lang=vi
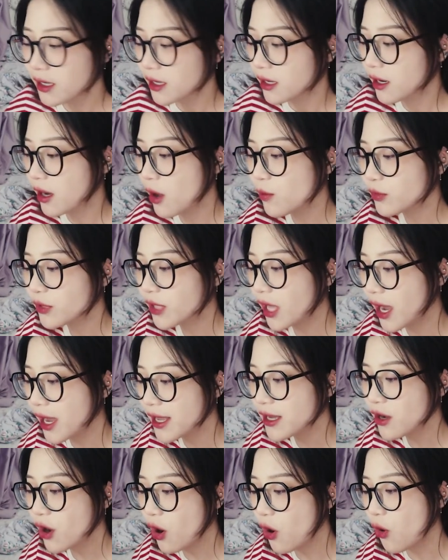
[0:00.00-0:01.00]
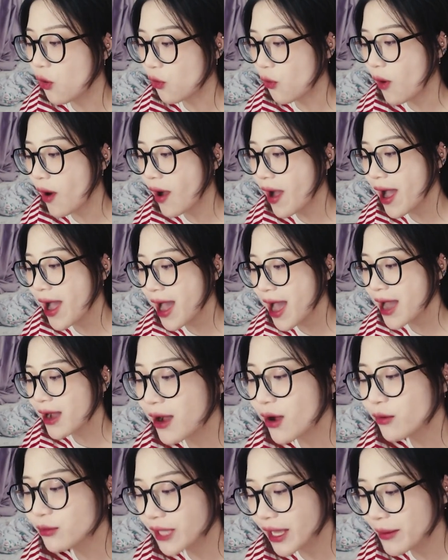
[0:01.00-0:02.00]
không thấy khổ quá
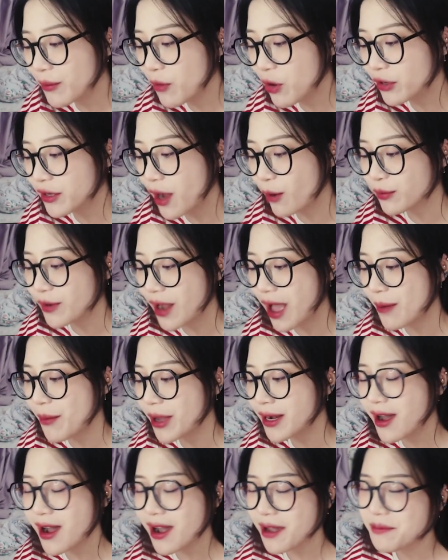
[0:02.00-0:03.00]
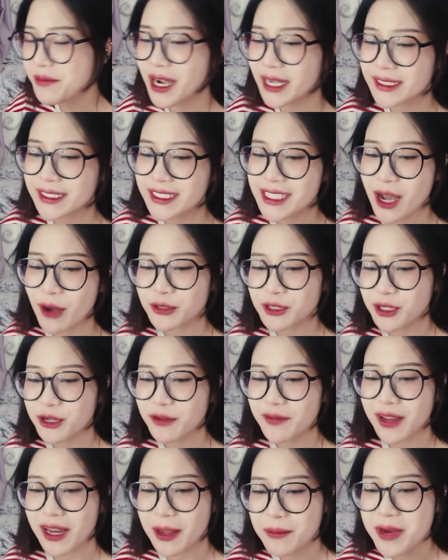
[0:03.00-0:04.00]
không thấy một đồng nào bạn ơi 10 triệu chứ có
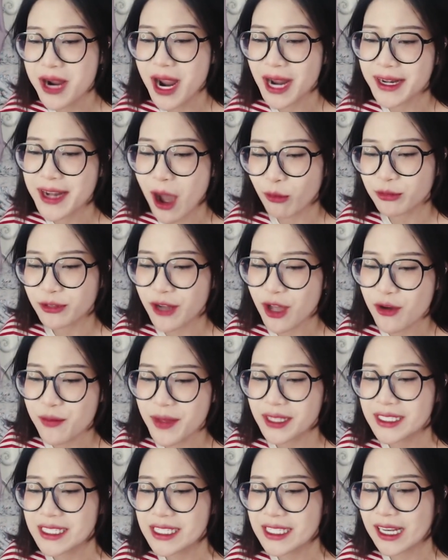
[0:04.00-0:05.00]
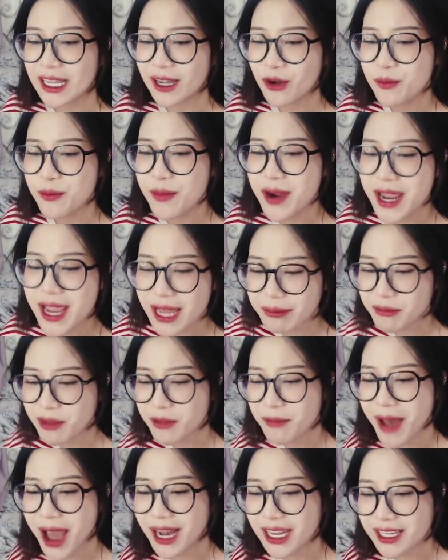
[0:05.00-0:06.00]
phải là 10 đồng đâu mà nhìn lại không biết mà
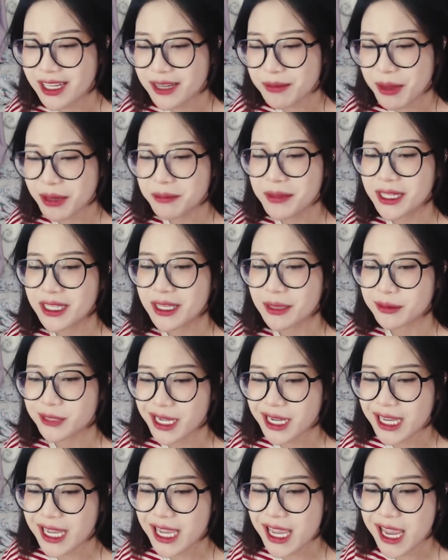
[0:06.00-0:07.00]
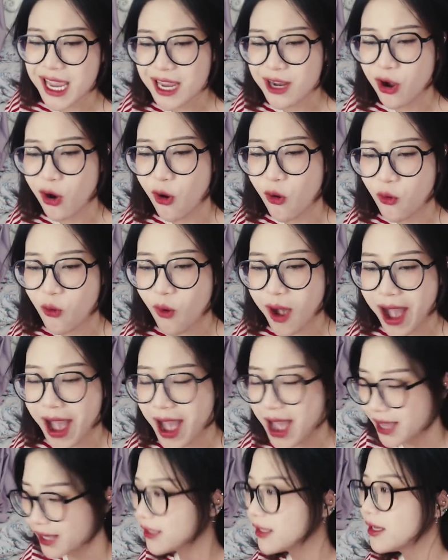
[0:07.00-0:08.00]
bạn lại cứ bắt mình kiểm tra kỹ khổ
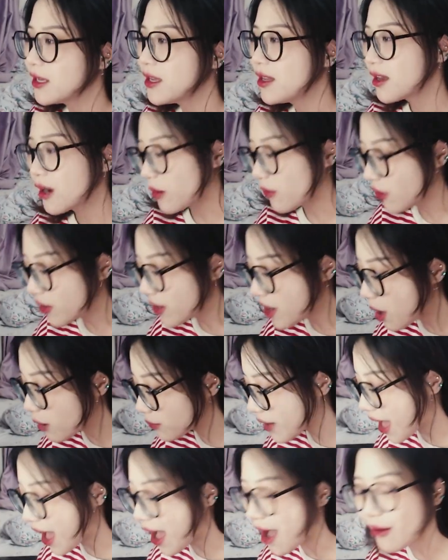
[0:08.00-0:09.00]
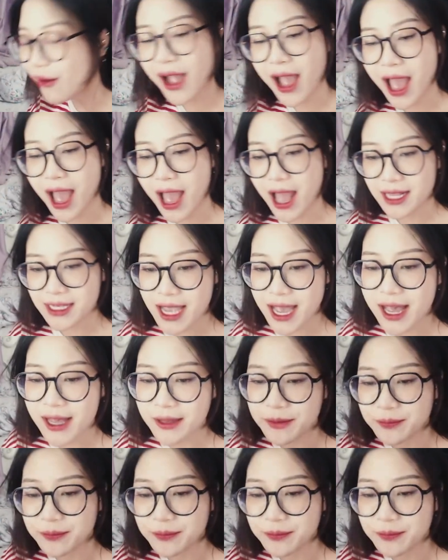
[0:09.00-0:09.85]
quá không có đồng nào cả nhá